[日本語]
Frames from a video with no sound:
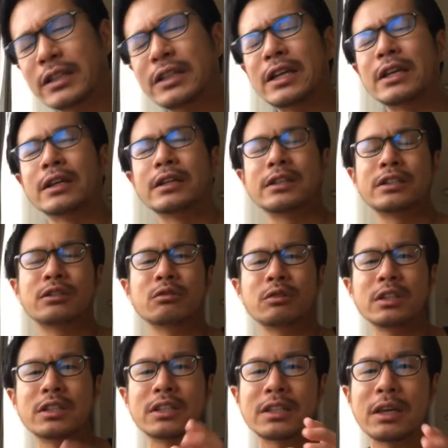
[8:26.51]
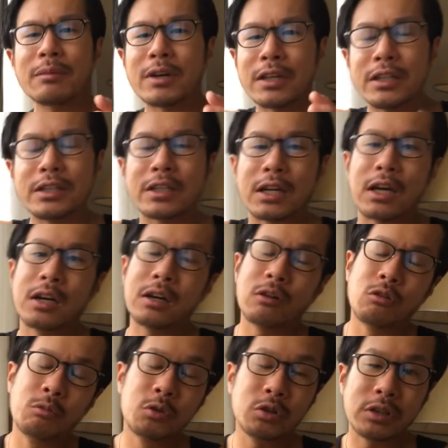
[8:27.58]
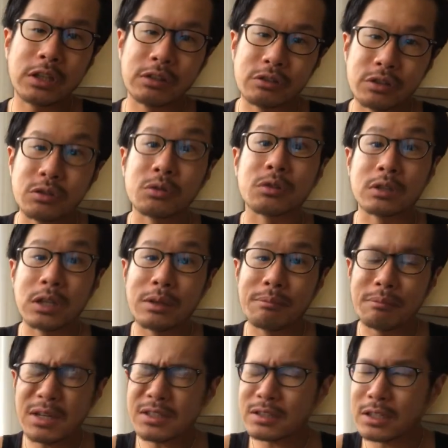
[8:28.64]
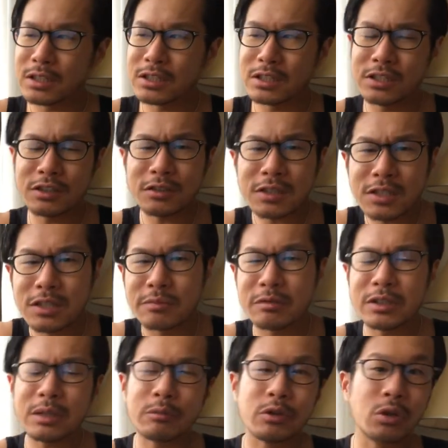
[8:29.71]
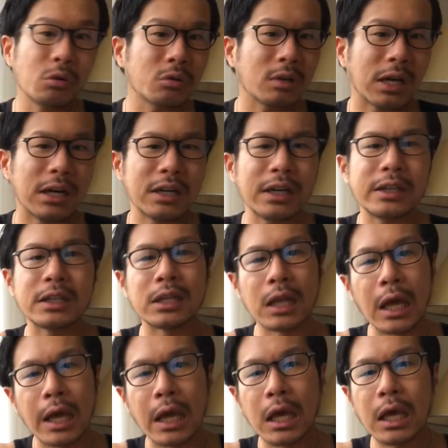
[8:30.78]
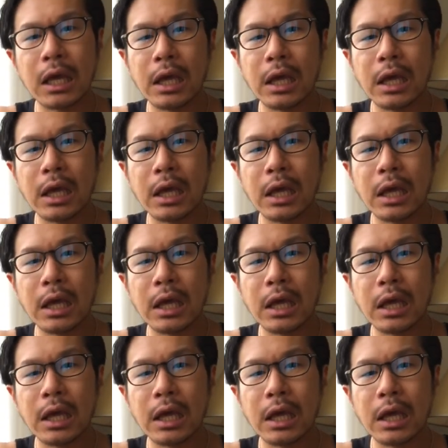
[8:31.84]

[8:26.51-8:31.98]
で人に聞けばいいってかん思ってる人ってまずね実は自分でもよく考えてない